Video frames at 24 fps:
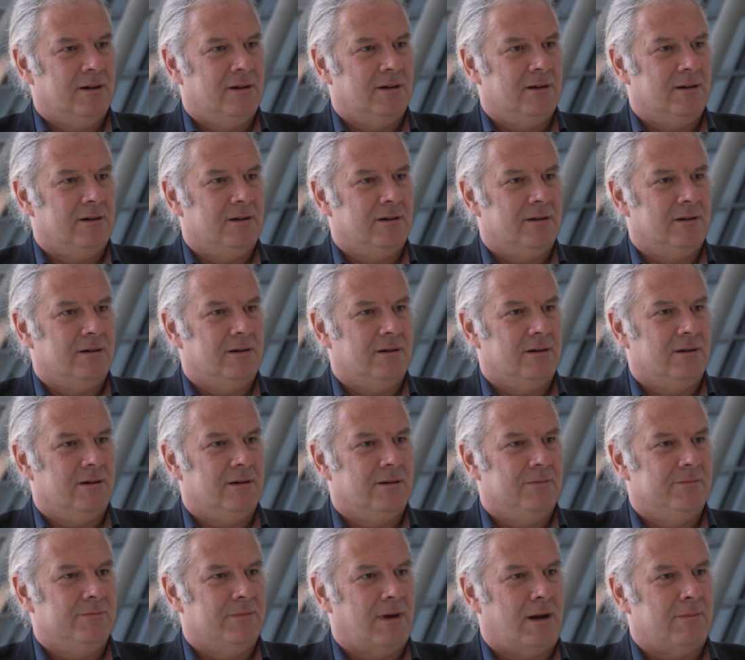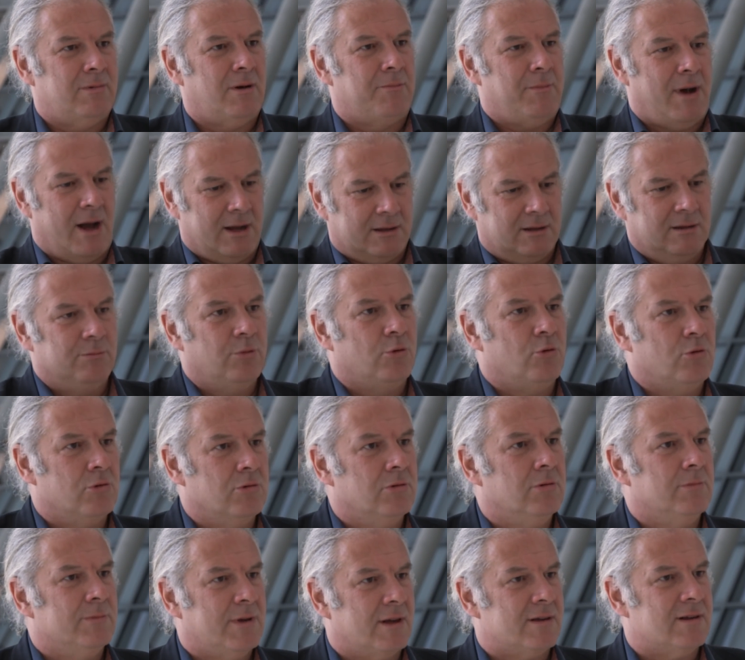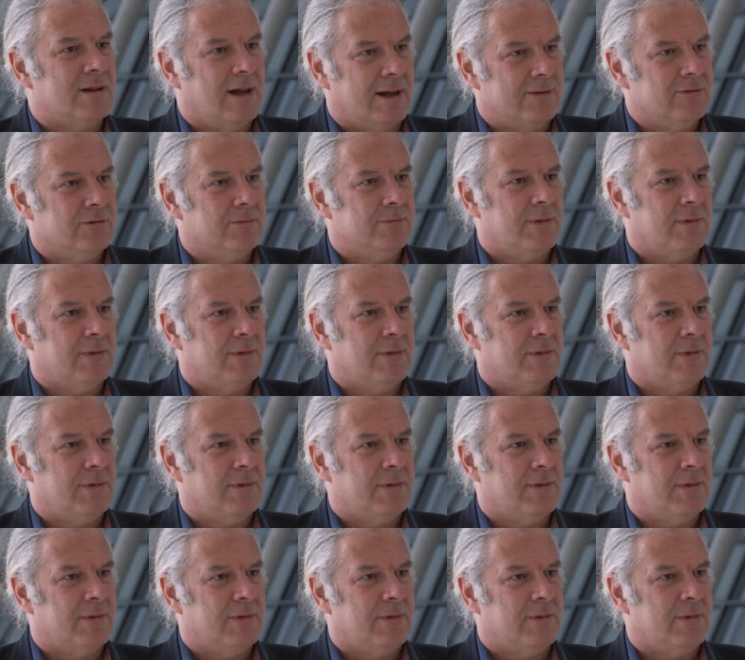äh, ähm, aber macht den Bogen um das Land,